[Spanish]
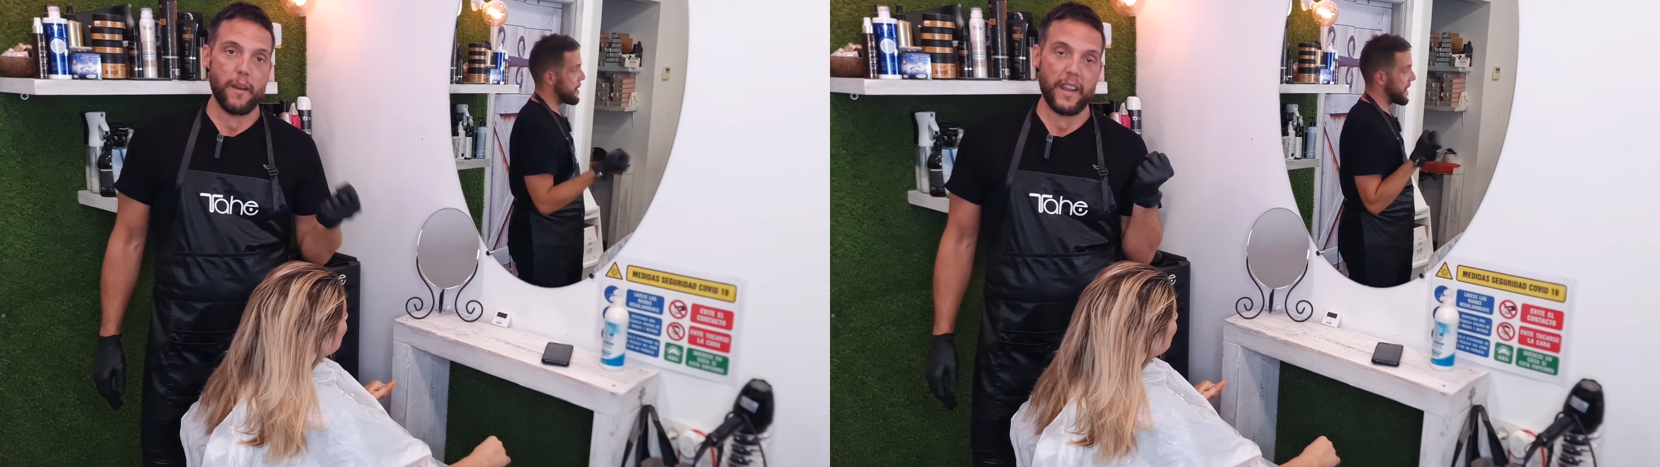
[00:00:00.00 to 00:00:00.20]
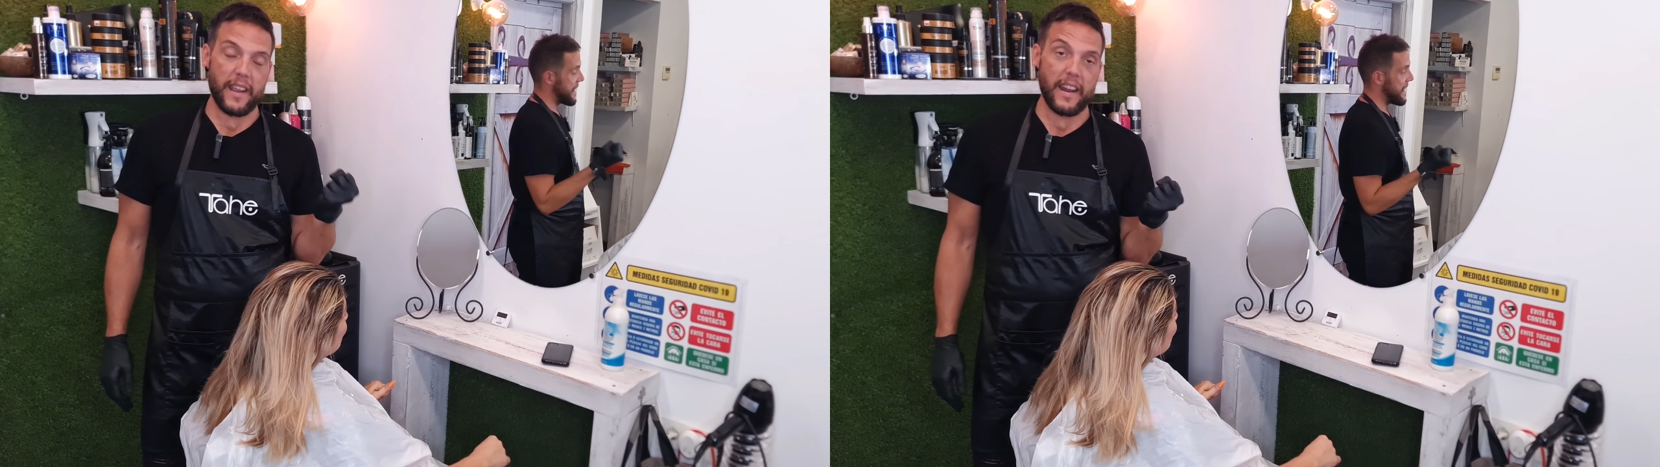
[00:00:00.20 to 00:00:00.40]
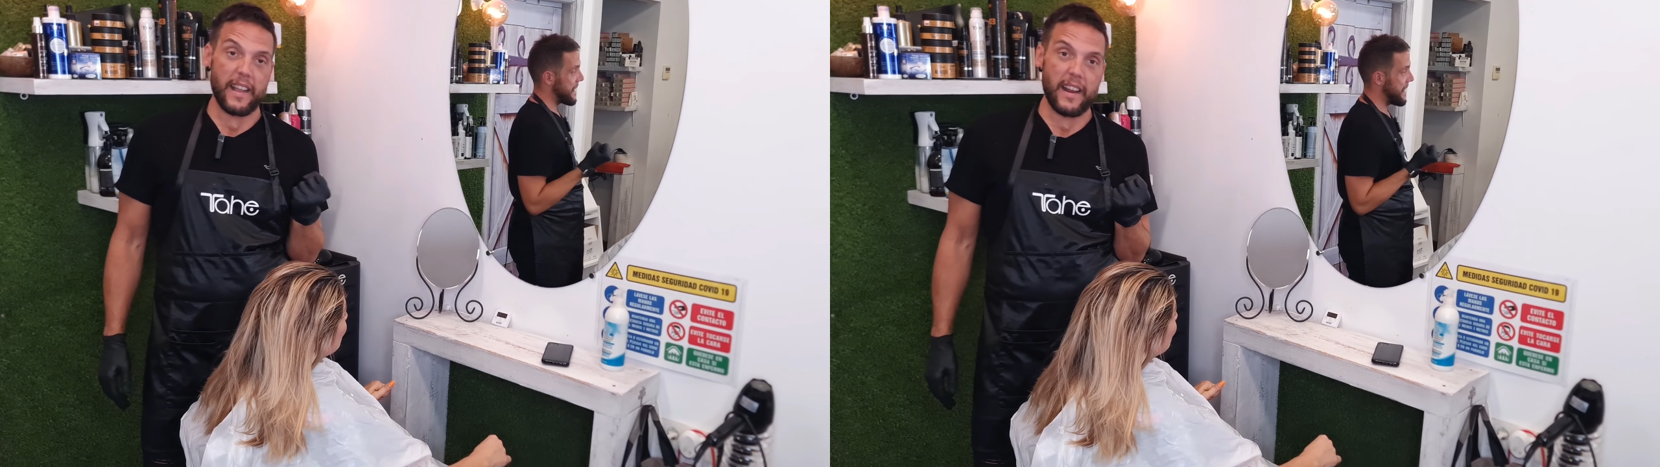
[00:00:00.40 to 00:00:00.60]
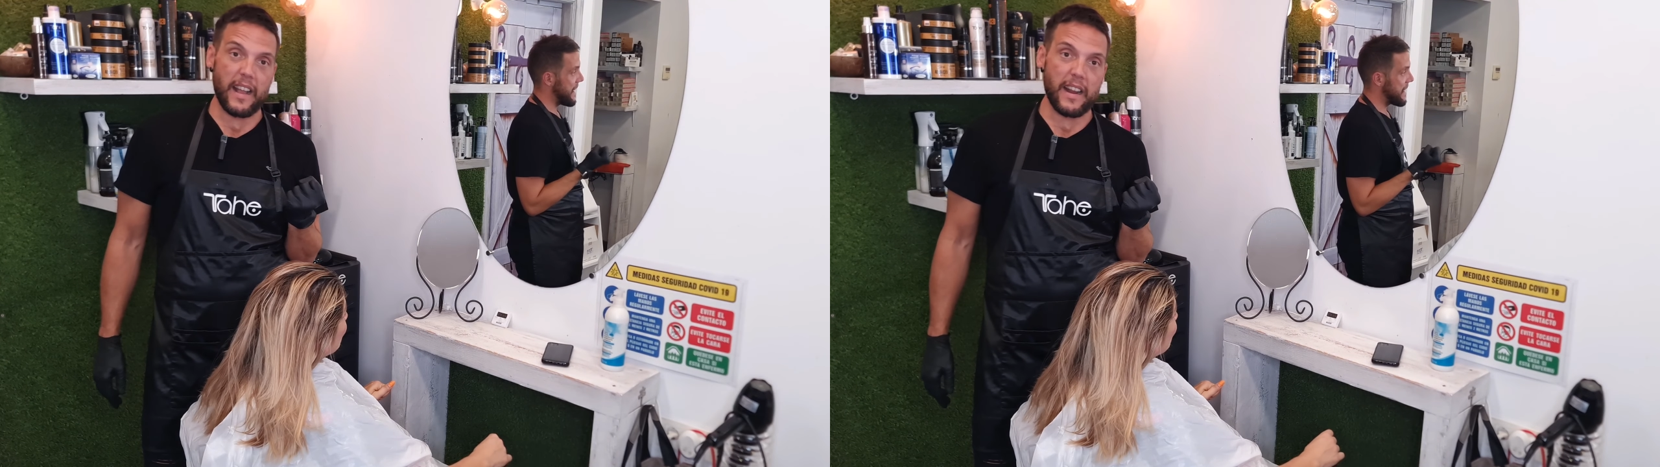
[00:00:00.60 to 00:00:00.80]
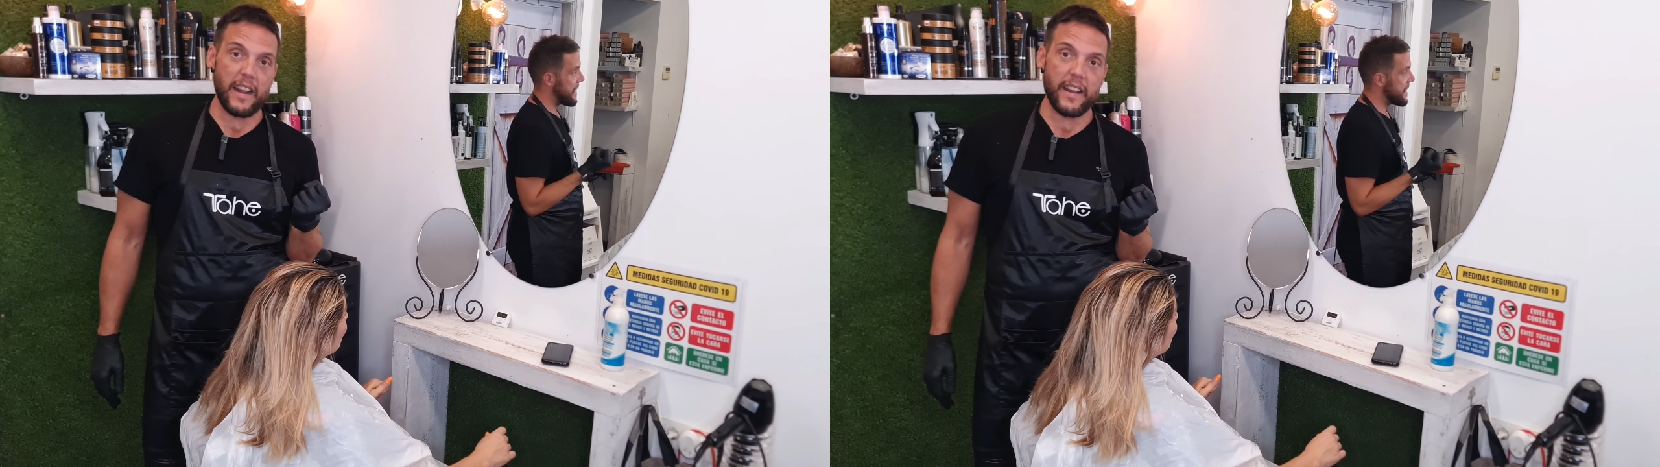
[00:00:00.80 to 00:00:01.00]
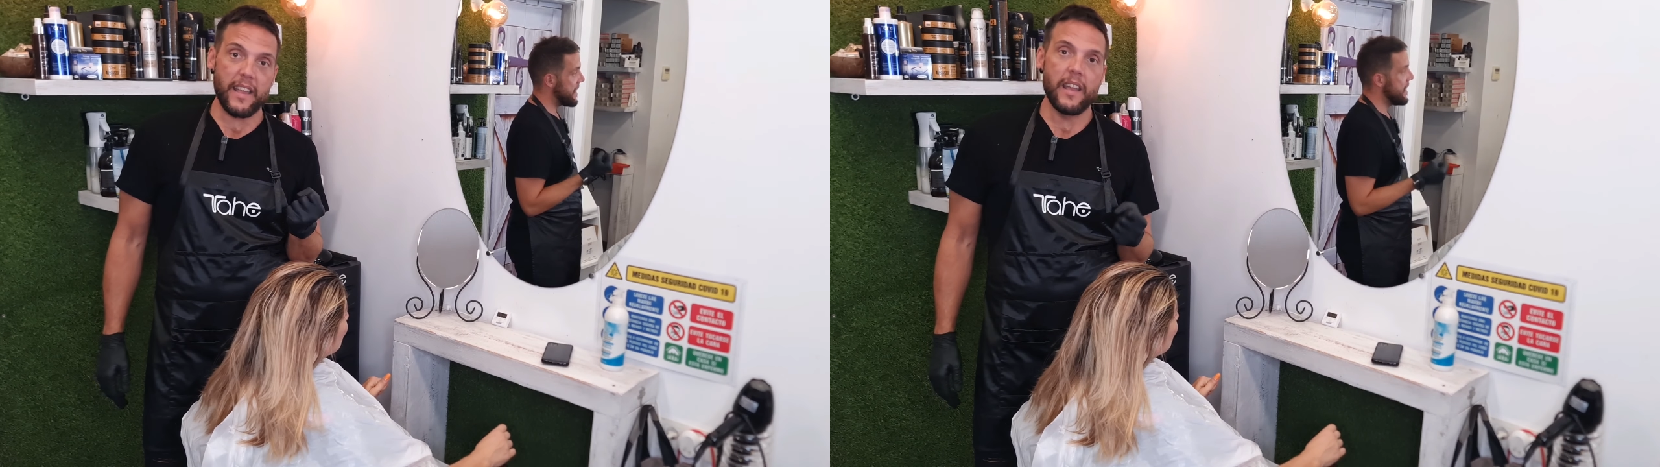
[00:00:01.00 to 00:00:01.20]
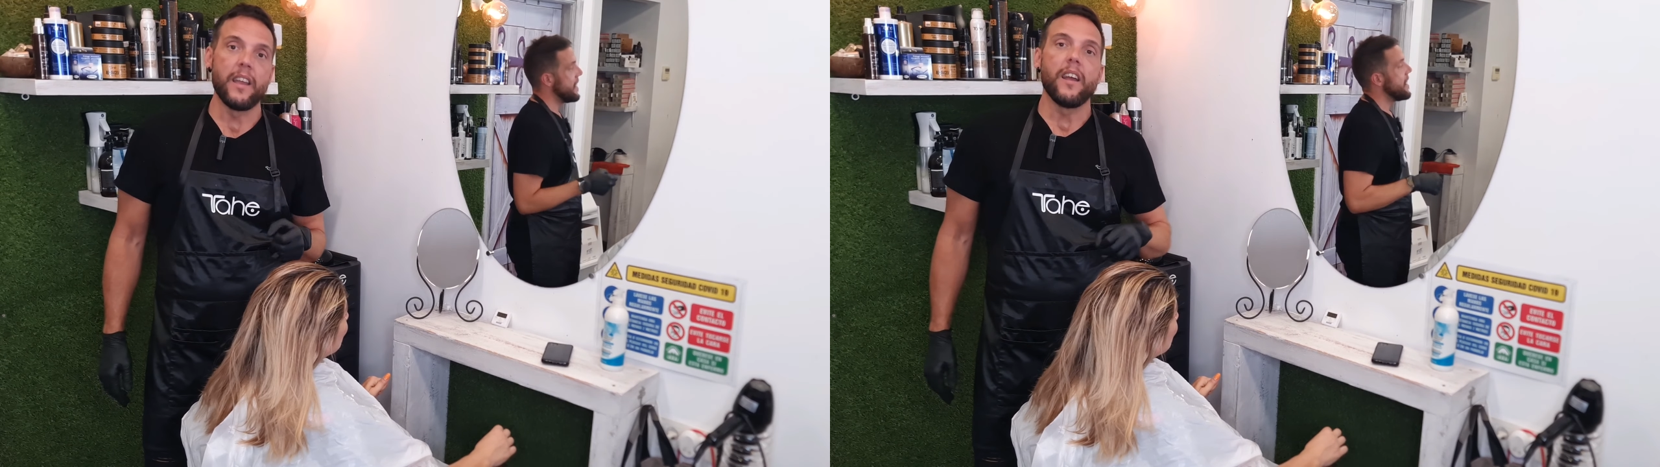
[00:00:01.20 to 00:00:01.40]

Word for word: para que la que la aclare,